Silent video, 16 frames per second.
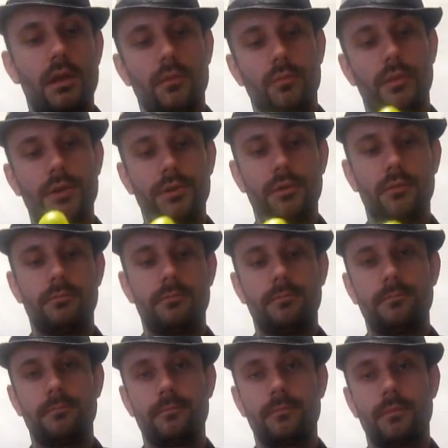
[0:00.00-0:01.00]
Потом
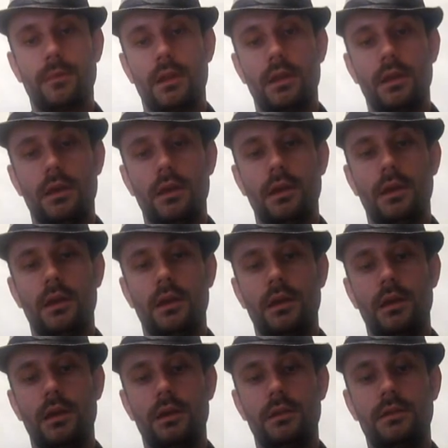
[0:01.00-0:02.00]

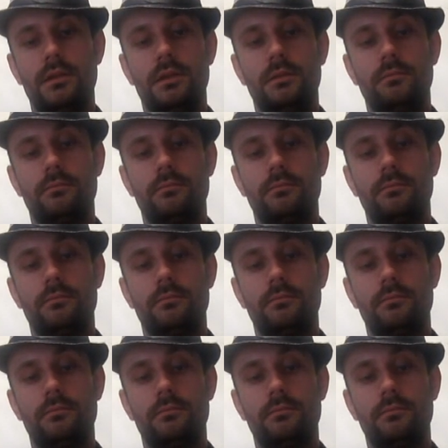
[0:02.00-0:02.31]
эти